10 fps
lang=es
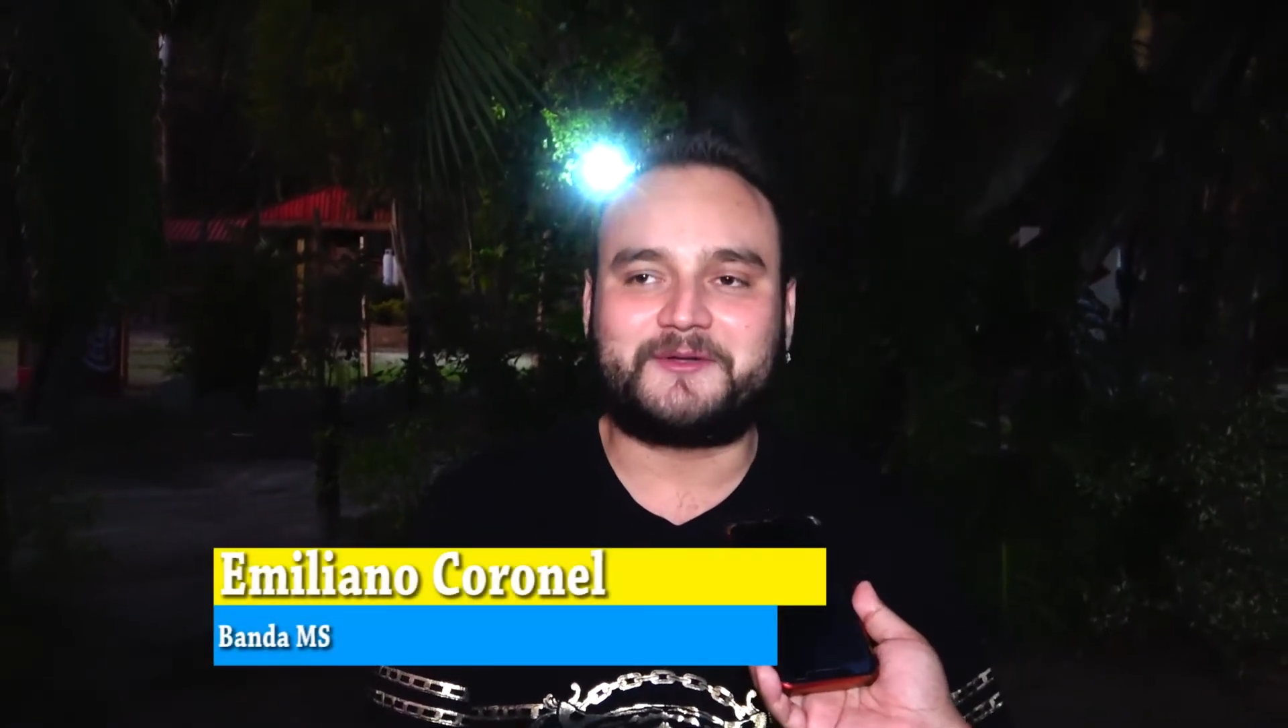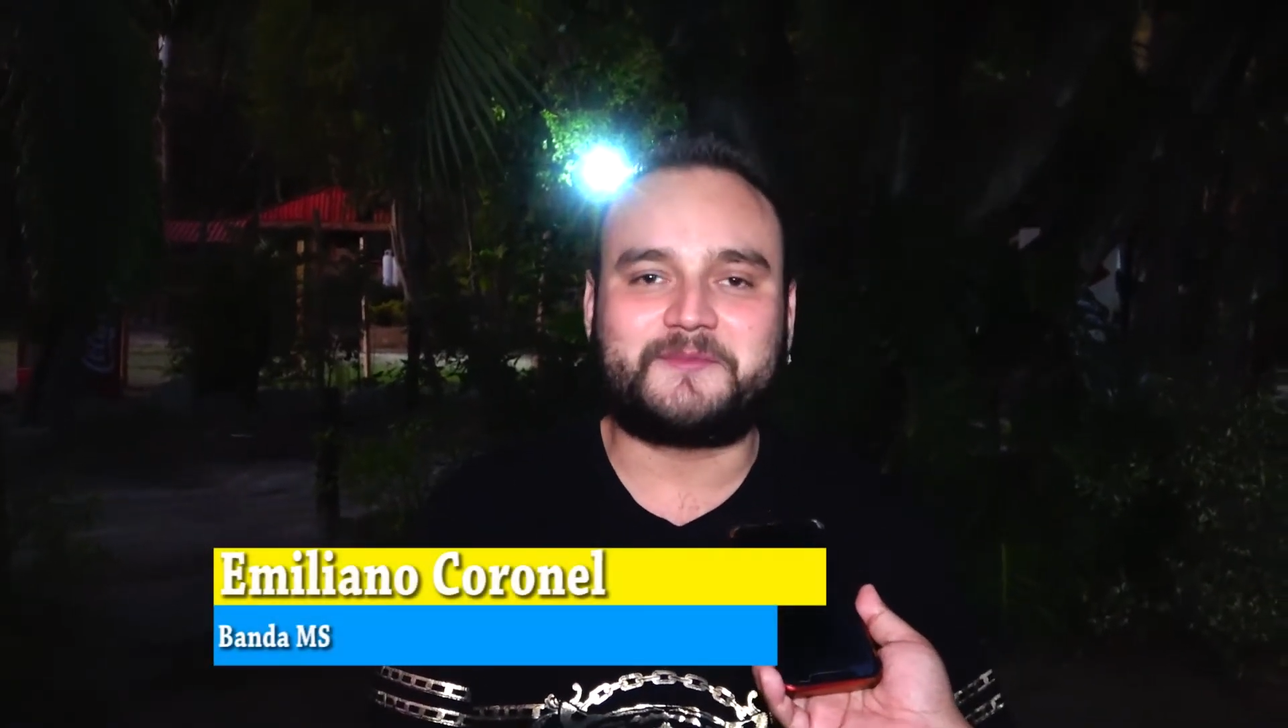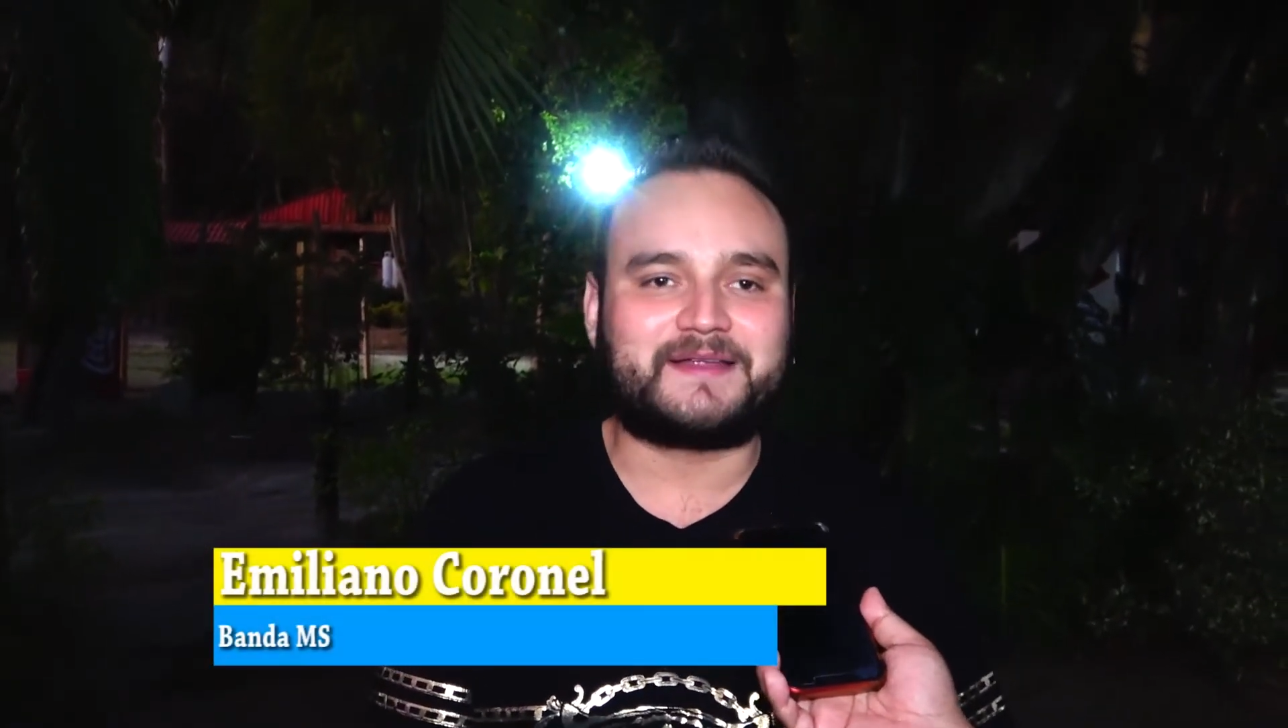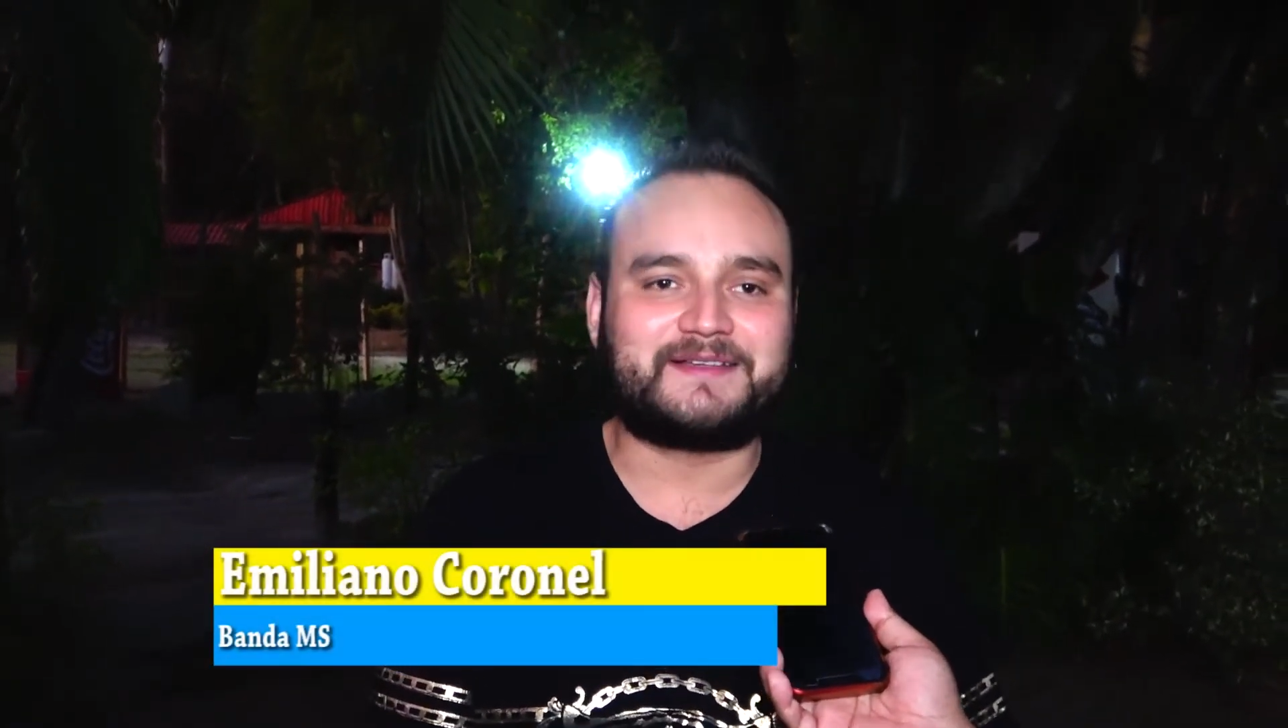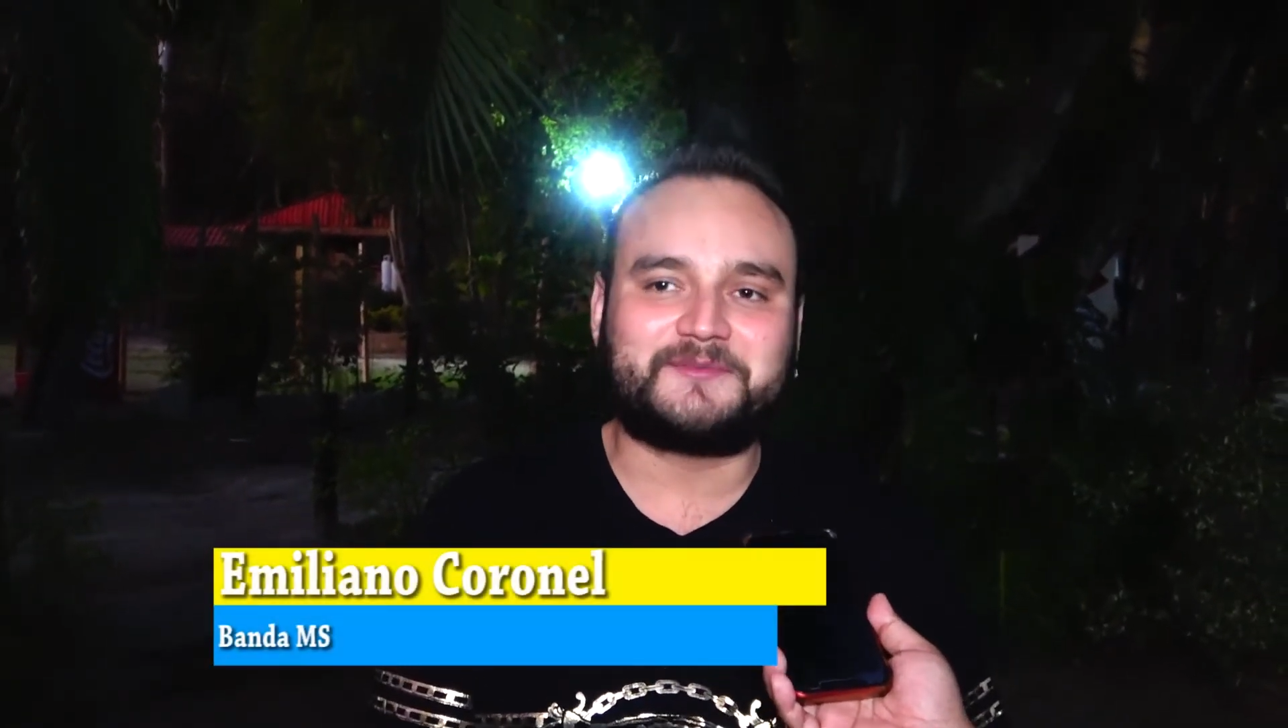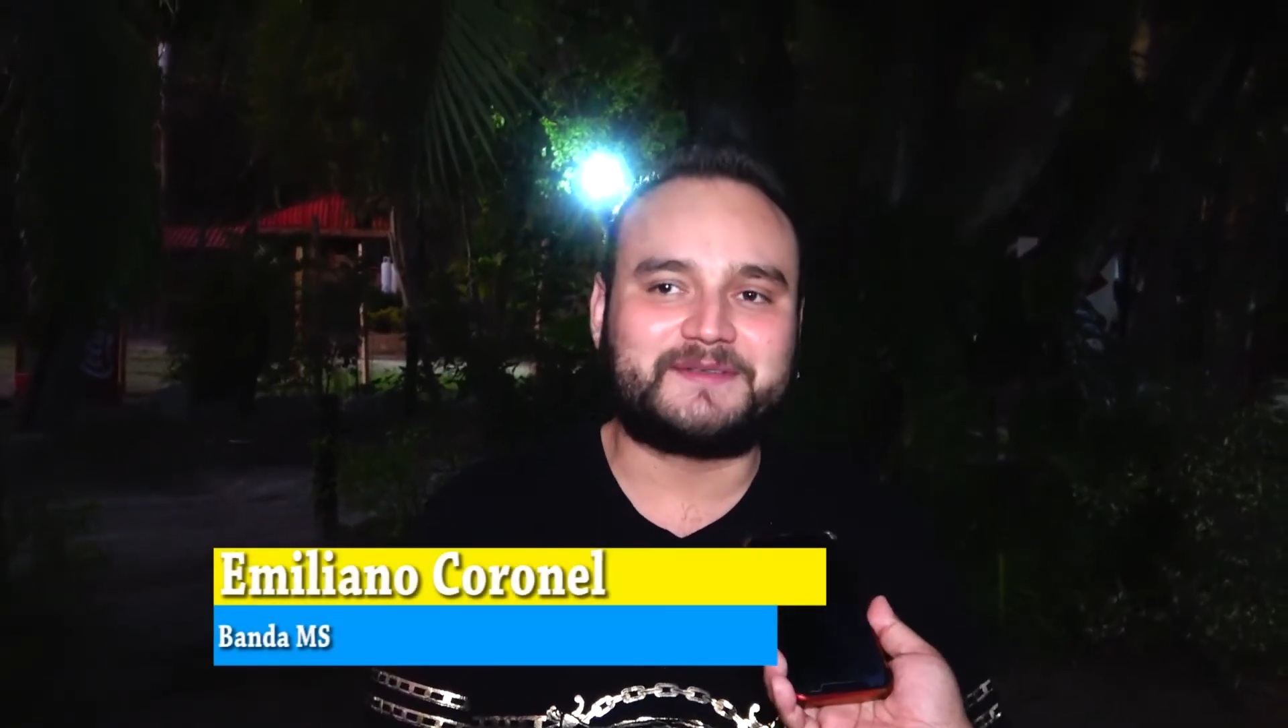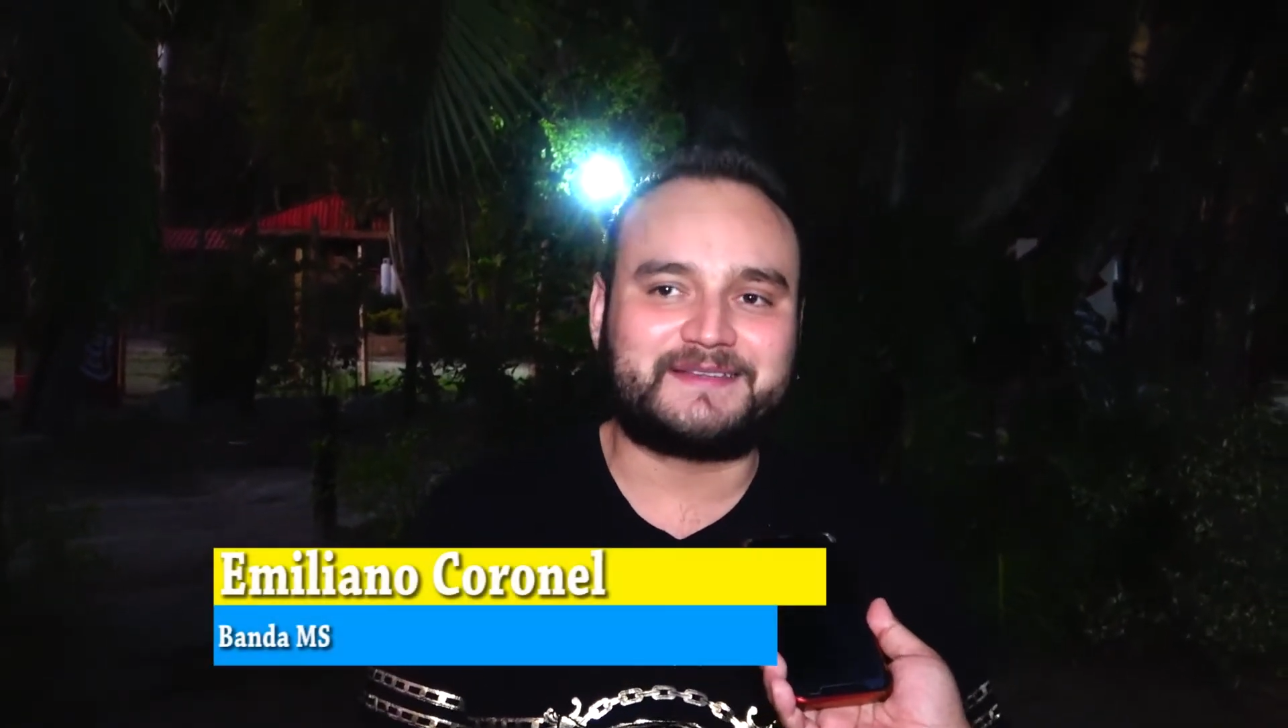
nombre y eso me